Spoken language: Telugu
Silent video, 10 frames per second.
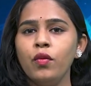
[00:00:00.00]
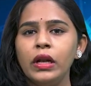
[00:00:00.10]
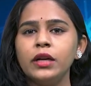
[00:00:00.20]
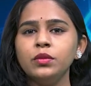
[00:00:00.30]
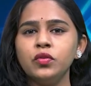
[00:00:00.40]

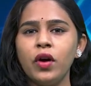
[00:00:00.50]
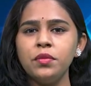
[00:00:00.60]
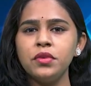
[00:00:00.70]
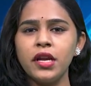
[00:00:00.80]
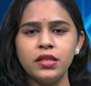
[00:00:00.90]
వెల్కమ్ టు
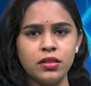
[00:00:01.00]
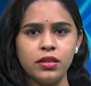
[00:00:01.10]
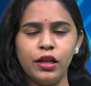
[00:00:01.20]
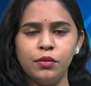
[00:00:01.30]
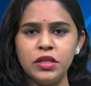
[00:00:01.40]
వైబ్రాండ్
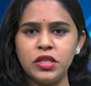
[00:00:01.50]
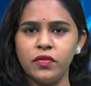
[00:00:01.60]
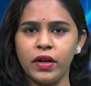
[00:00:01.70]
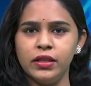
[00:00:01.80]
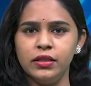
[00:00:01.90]
నేను మీ
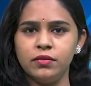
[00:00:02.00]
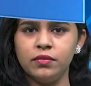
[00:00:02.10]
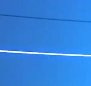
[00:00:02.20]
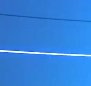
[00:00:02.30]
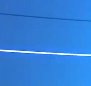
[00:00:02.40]
శివాని
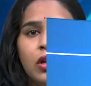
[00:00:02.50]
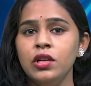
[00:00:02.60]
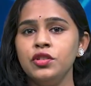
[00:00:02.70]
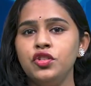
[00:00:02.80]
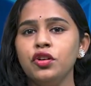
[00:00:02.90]

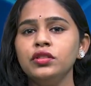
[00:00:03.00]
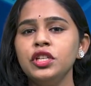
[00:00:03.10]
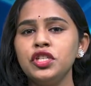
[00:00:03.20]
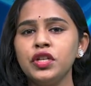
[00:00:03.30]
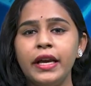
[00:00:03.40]

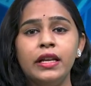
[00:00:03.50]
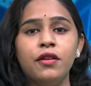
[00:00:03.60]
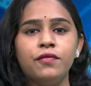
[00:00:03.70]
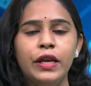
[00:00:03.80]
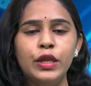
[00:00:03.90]
జ్యోతిష్యుడైన
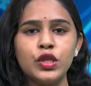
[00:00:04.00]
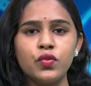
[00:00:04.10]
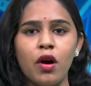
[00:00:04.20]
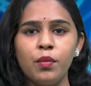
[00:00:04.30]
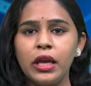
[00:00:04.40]

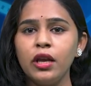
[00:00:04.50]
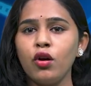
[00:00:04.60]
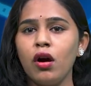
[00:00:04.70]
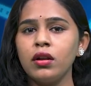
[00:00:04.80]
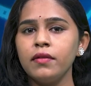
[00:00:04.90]
వేణుస్వామికి
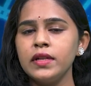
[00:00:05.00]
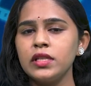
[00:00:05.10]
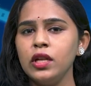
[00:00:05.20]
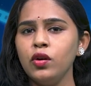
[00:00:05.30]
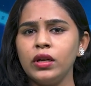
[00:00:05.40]

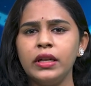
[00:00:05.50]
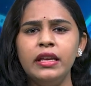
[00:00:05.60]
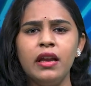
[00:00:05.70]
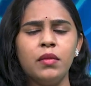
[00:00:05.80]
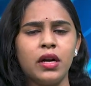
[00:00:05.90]
కాంట్రవర్సీలు అంటే
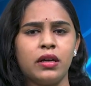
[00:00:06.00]
ఏమ